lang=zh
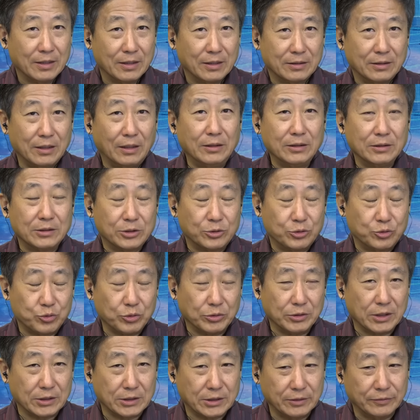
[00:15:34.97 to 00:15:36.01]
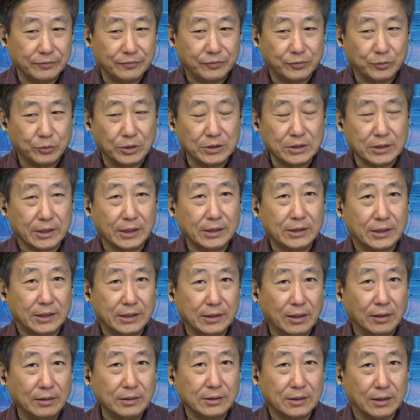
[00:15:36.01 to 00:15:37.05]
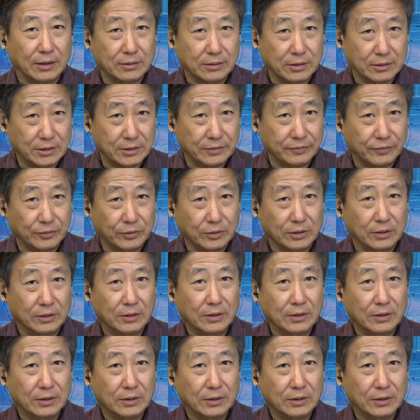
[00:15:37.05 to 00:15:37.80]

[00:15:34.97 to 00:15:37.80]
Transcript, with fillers: 当然说到自付额，你可以提高一点你的自付额。